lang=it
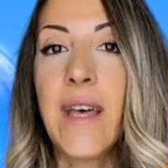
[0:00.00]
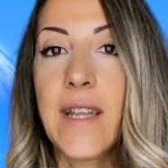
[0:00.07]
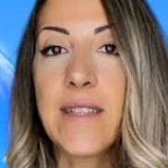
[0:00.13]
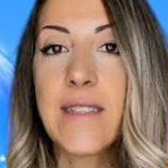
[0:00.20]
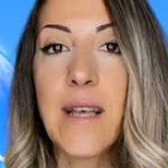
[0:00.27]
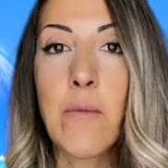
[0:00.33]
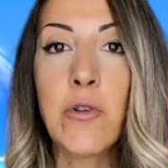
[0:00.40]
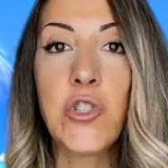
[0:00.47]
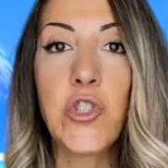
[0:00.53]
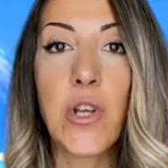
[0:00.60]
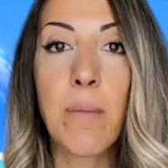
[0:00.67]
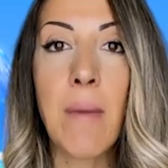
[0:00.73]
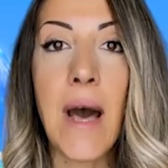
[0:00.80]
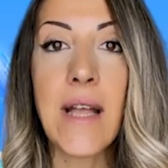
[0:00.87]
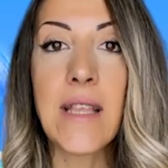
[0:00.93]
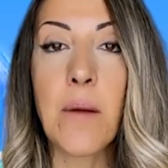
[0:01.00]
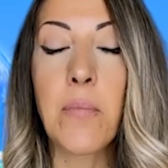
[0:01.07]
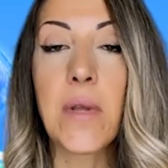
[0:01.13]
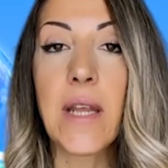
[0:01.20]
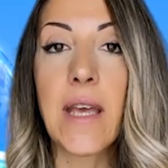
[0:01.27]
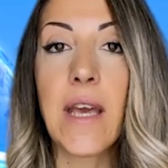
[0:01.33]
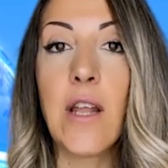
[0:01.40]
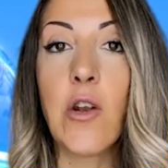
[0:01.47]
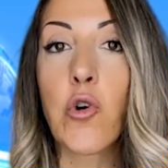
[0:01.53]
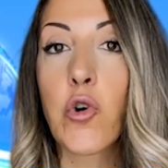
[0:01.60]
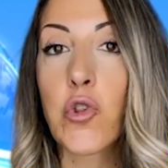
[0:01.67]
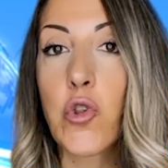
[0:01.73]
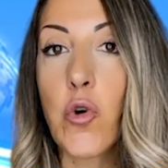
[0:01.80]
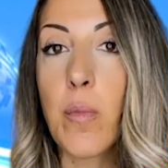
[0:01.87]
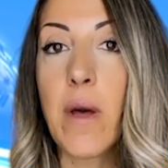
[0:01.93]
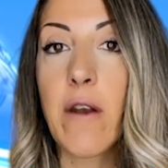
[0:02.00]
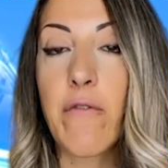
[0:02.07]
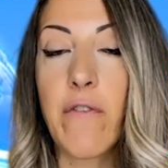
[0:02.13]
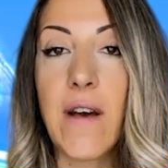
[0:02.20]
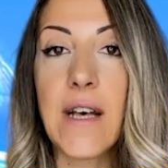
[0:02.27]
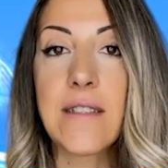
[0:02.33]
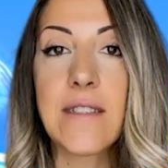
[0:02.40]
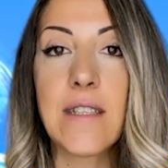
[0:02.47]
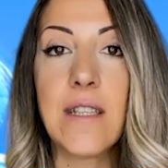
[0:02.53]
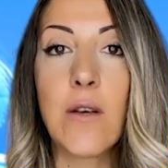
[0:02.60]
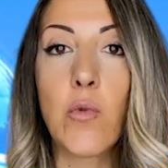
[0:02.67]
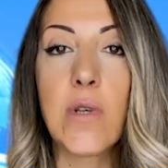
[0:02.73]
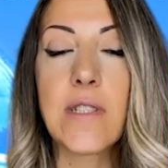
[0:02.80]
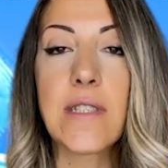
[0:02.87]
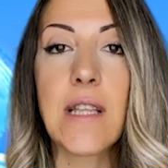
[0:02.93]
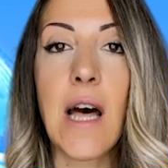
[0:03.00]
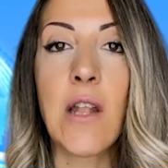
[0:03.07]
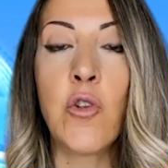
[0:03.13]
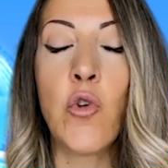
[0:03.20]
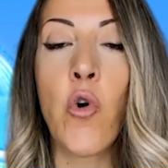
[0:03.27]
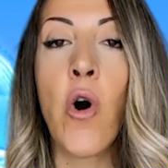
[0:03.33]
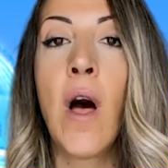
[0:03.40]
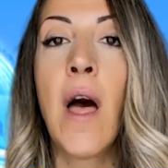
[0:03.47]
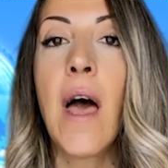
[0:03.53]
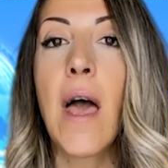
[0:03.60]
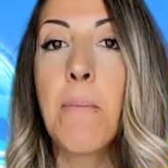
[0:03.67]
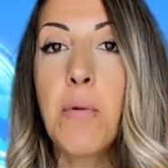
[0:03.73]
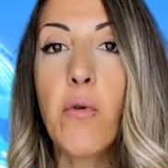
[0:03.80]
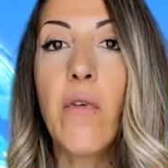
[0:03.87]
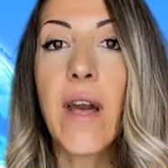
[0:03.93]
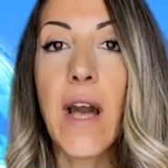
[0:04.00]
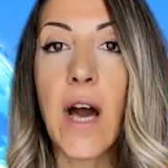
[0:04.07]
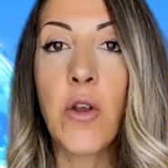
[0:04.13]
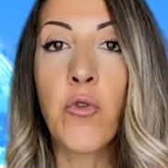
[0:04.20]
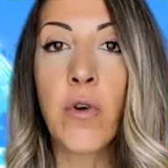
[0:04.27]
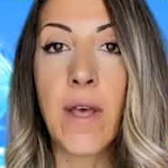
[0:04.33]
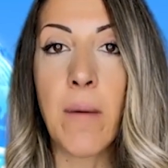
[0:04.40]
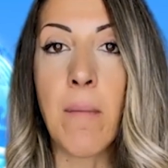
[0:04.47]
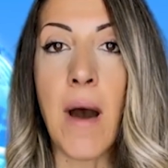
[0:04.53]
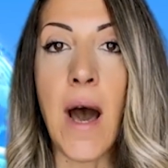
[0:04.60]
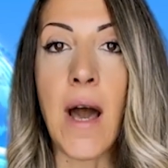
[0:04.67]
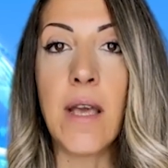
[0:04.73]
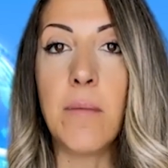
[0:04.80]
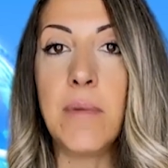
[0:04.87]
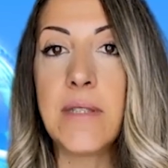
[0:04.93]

E restiamo in Germania perché l'Oktoberfest di quest'anno è più vegano che mai.